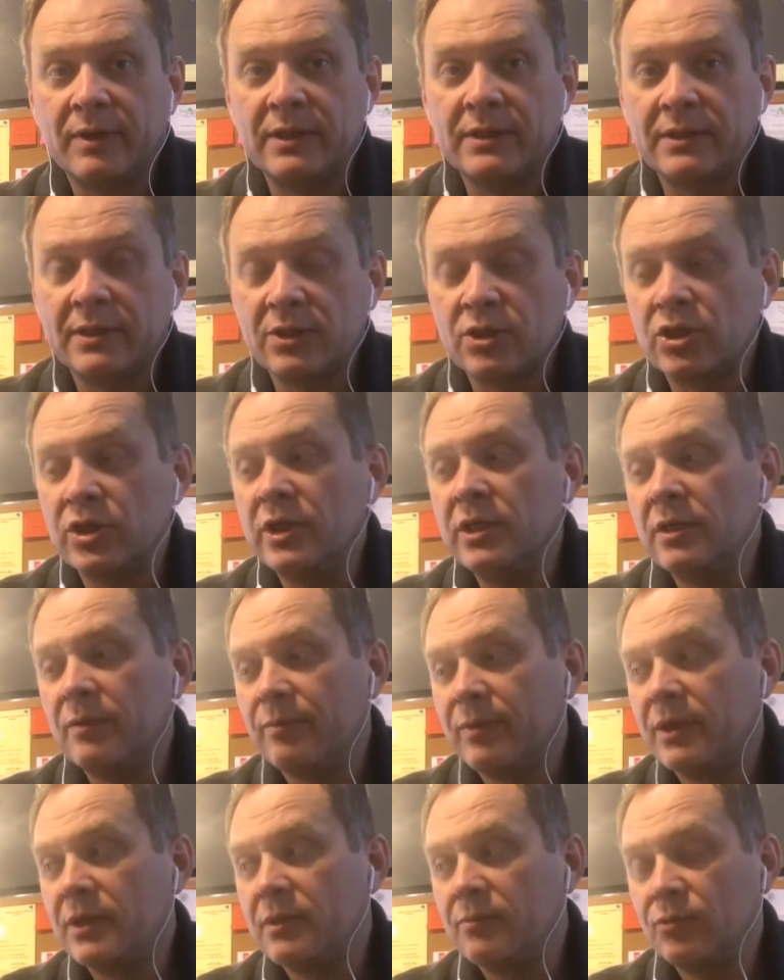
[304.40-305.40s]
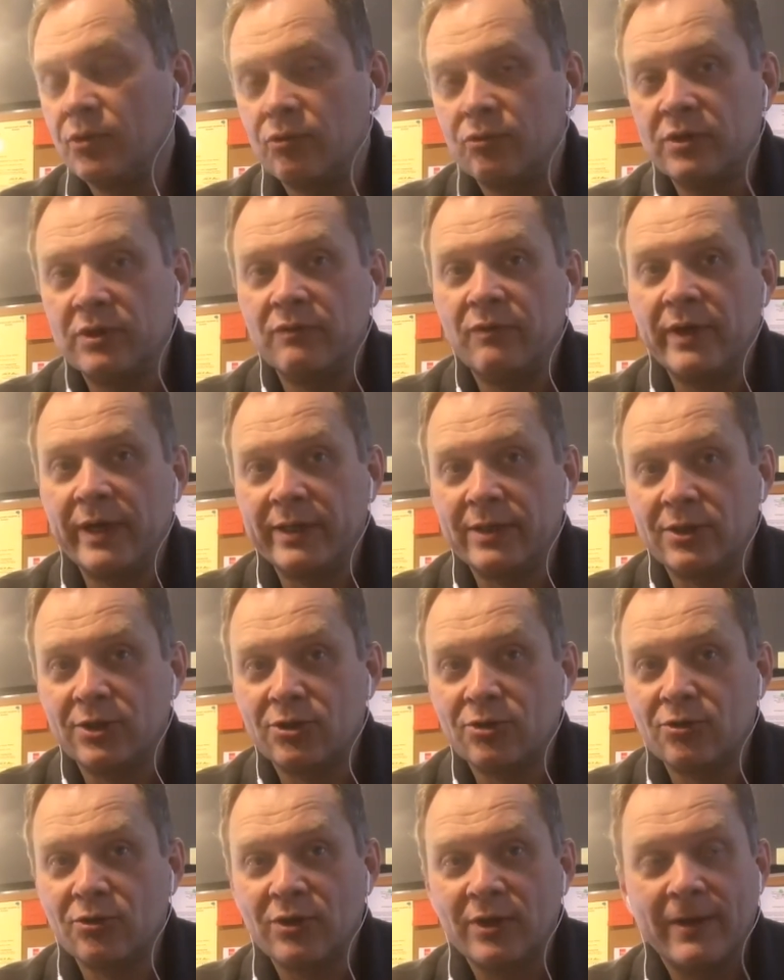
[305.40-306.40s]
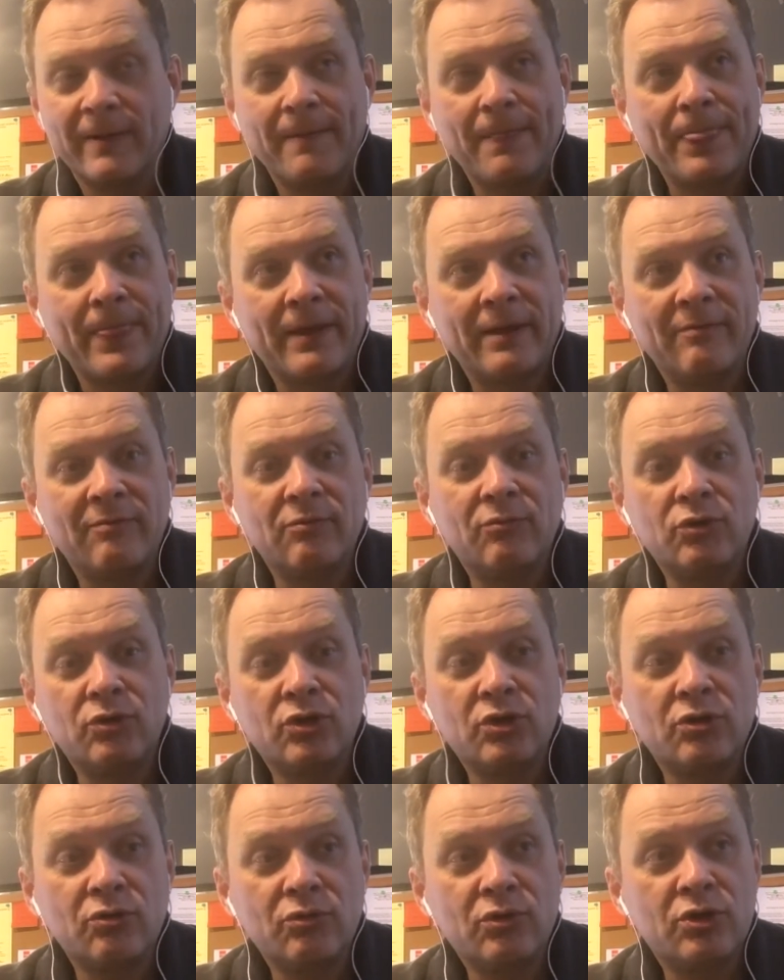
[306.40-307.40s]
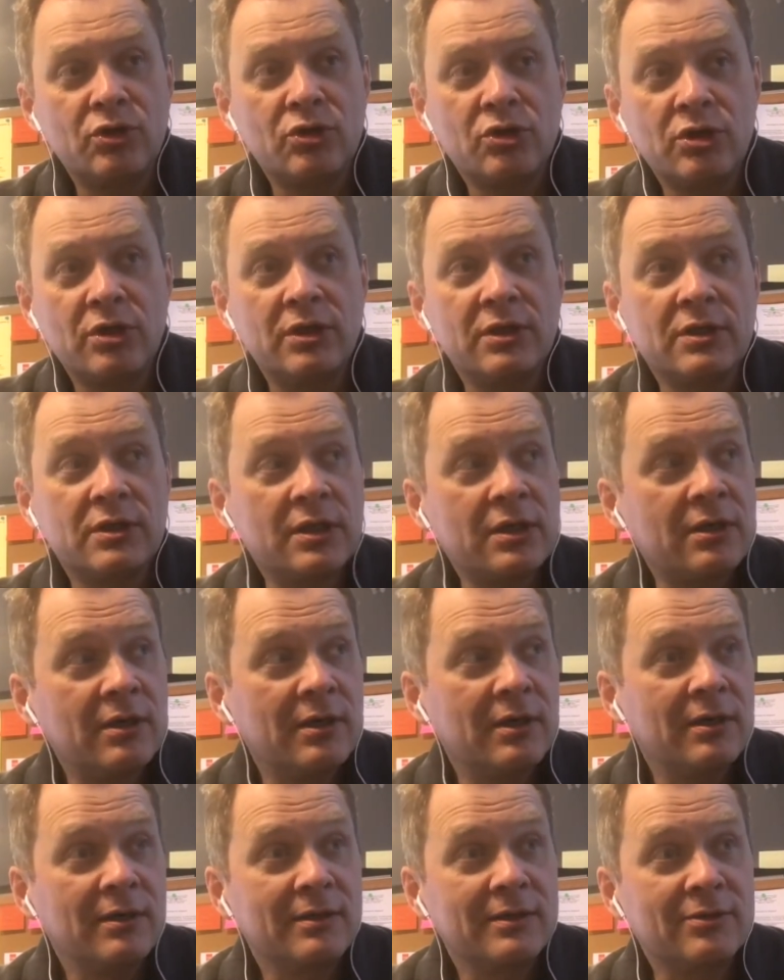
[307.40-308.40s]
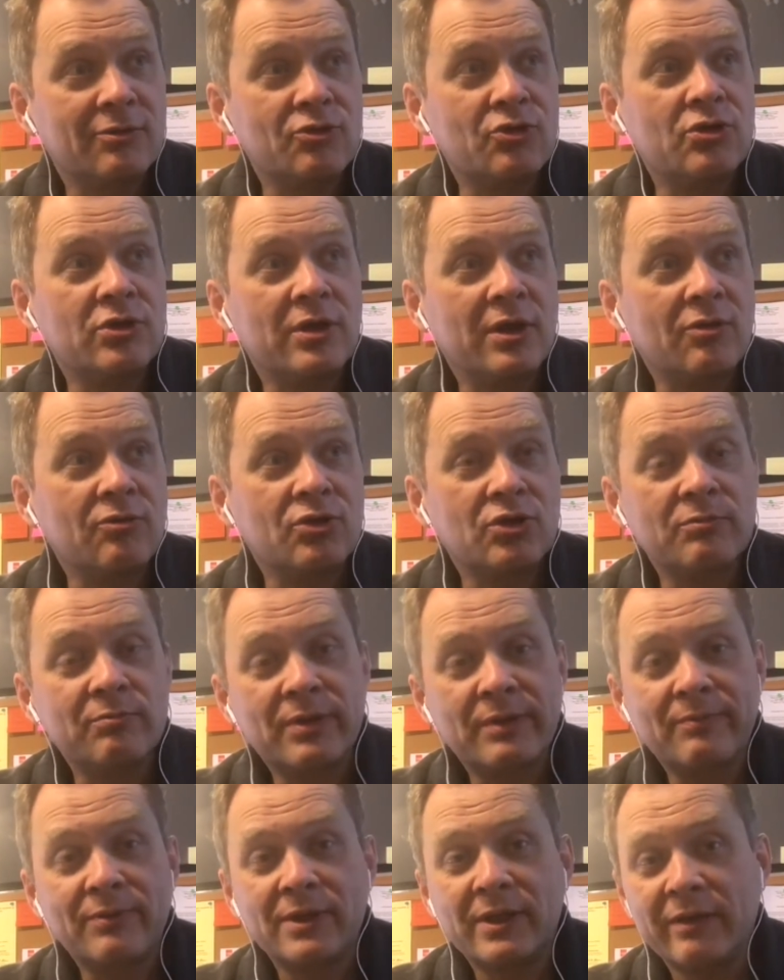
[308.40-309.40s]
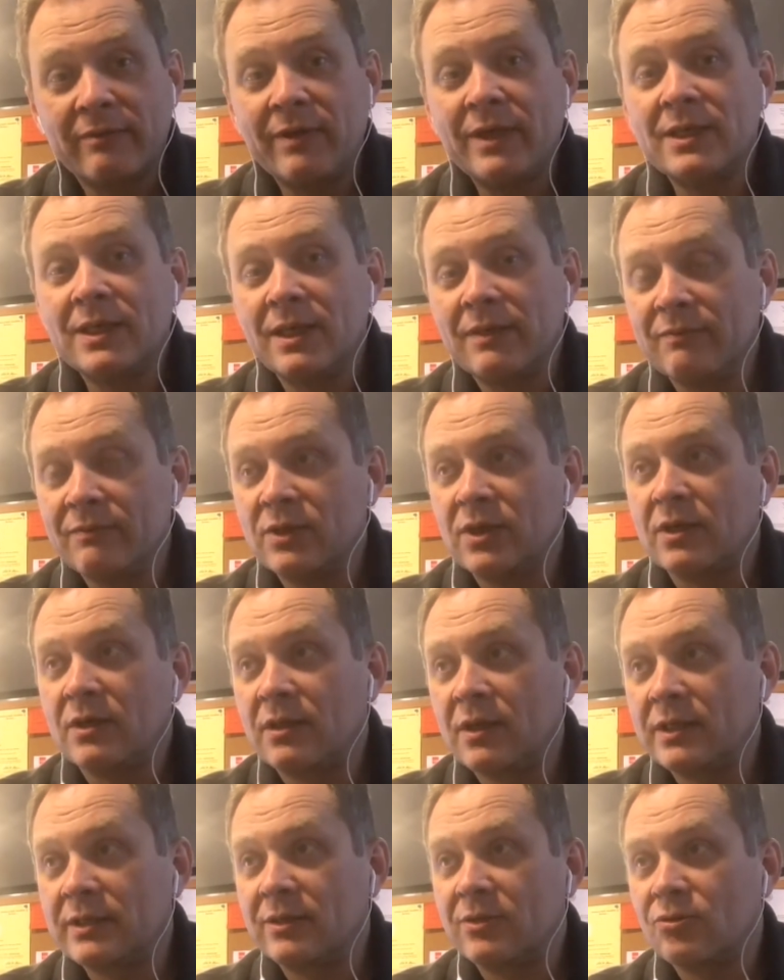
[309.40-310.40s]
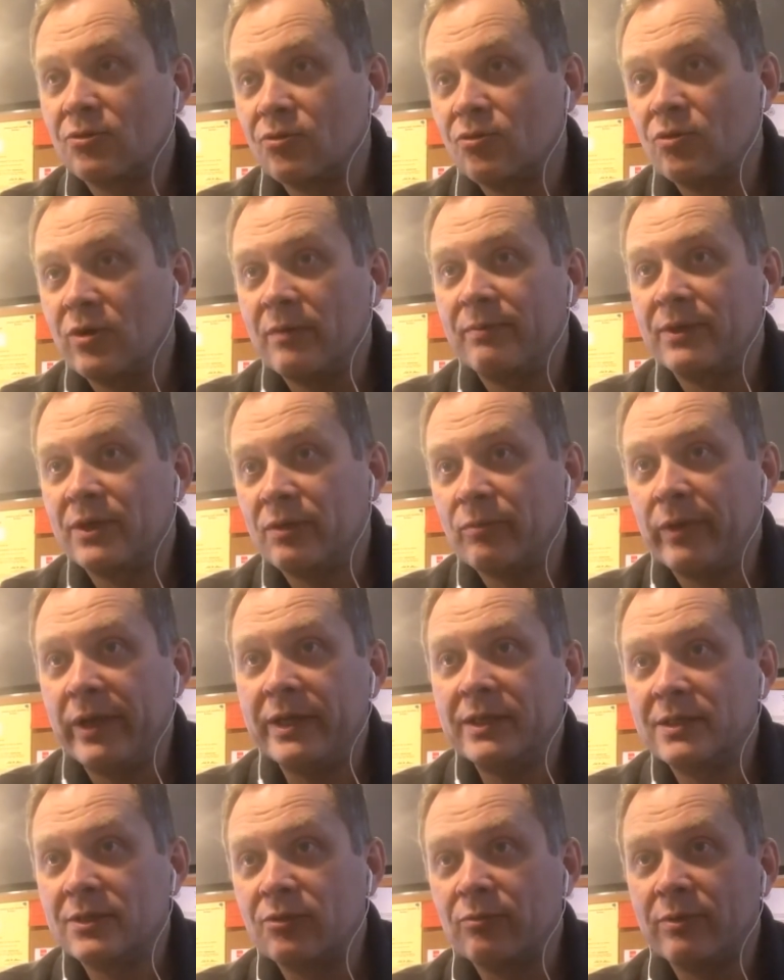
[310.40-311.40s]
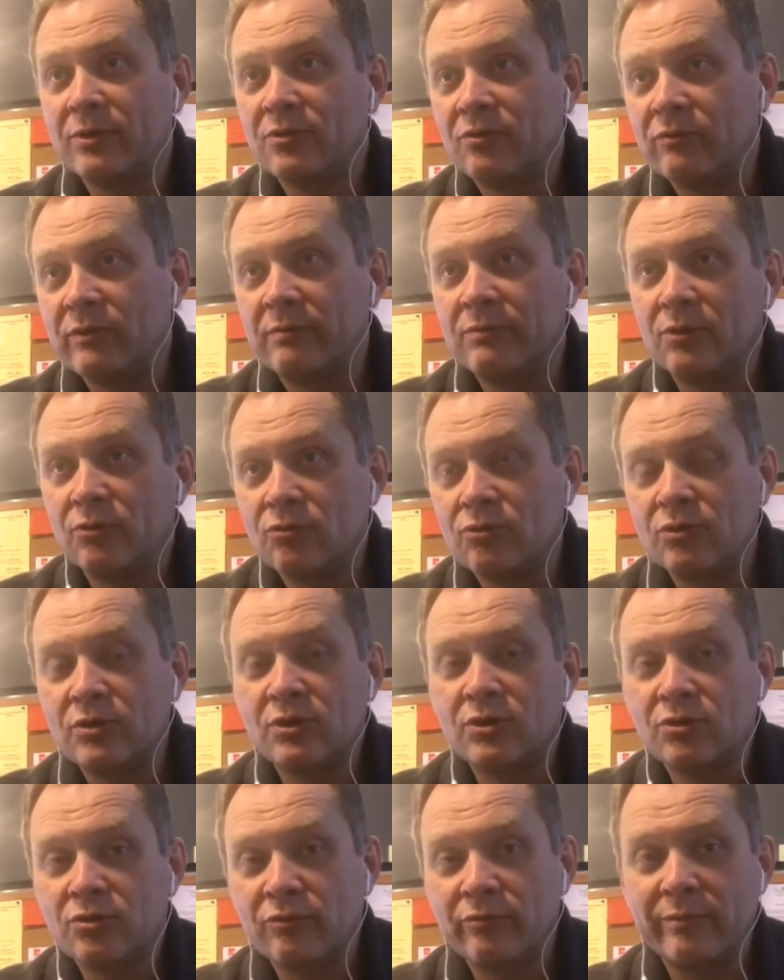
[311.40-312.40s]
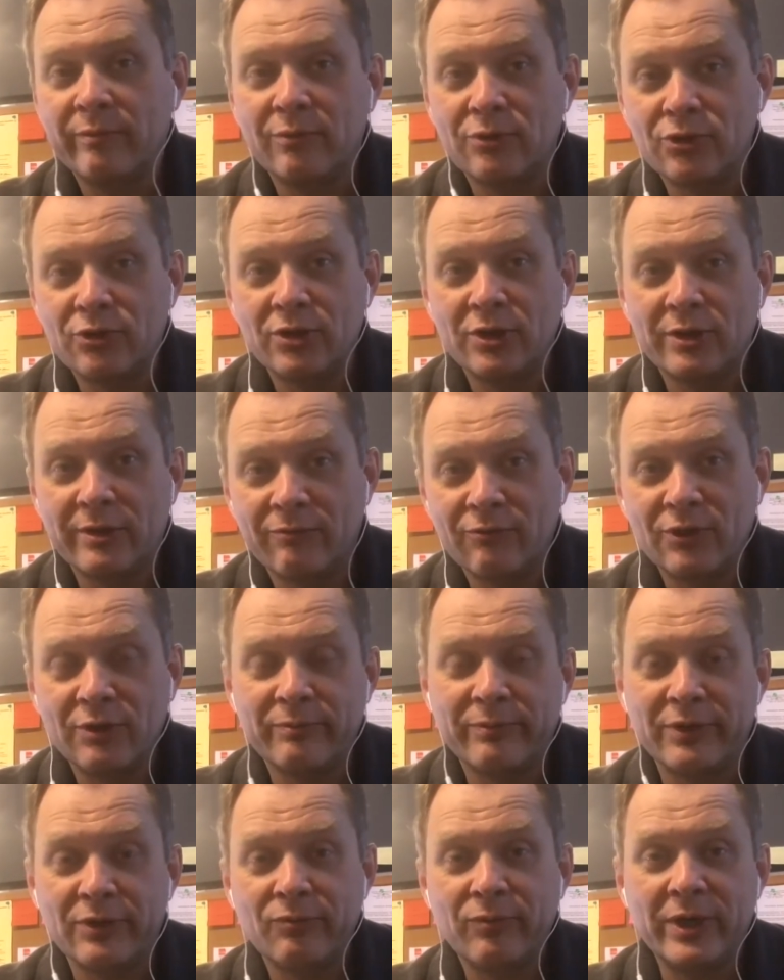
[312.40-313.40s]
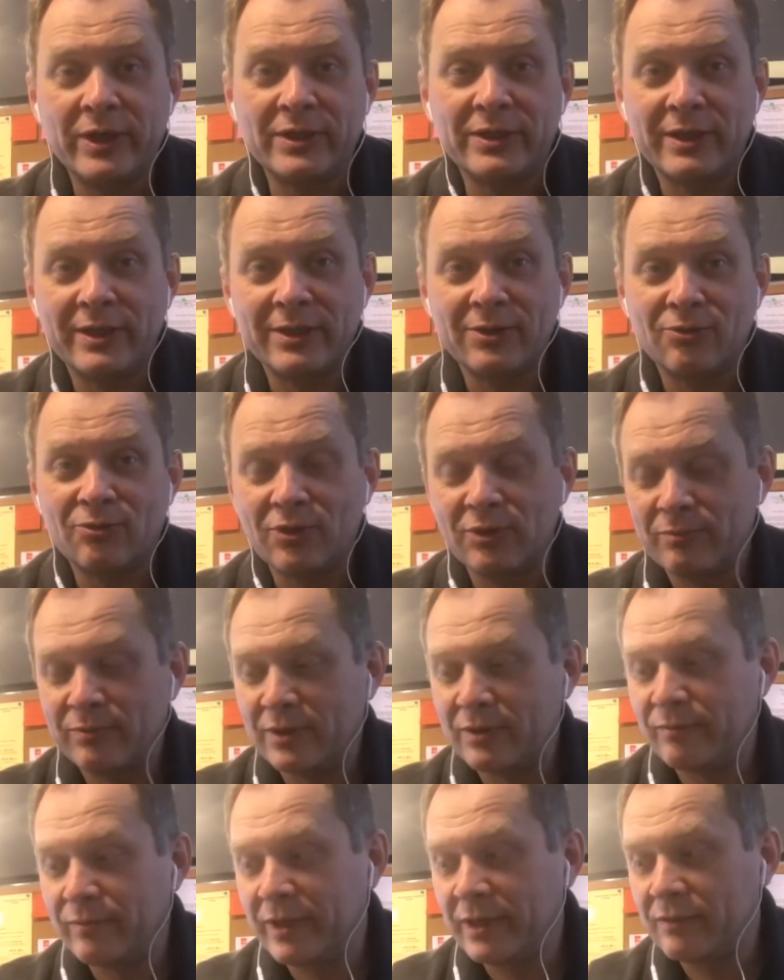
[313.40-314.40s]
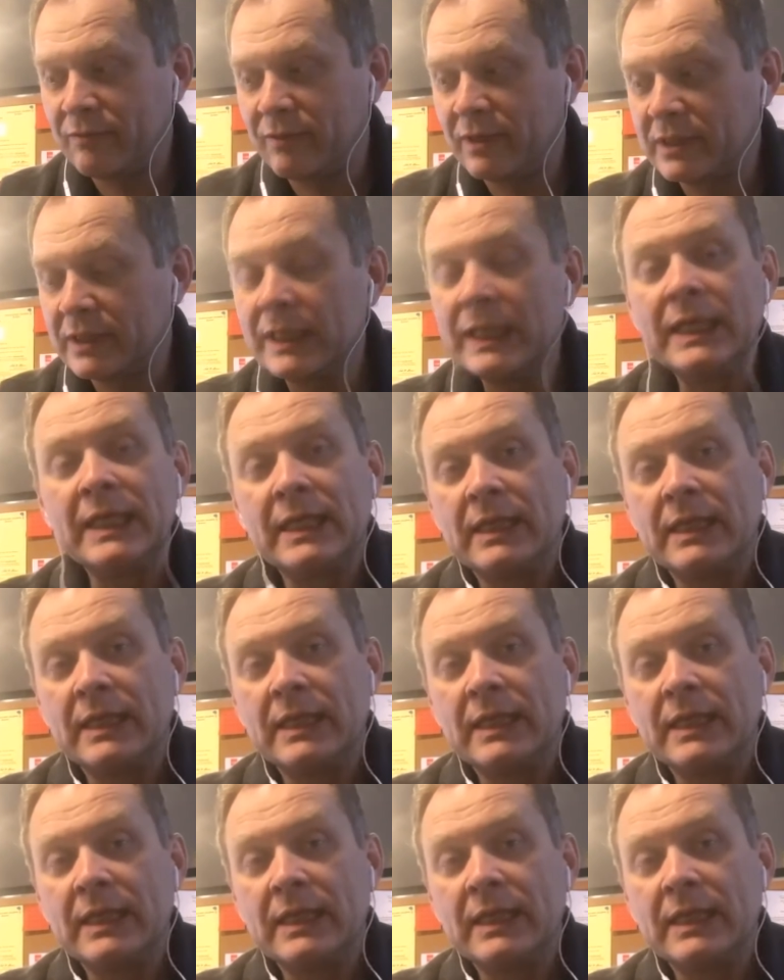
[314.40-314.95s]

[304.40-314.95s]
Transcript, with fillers: произношение, поэтому не удивляйтесь, что вы учите, учите язык, с очень хорошим преподавателем, вы так классно друг друга понимаете, но потом вы обнаружите, что вы больше никого не понимаете, никто не понимает вас.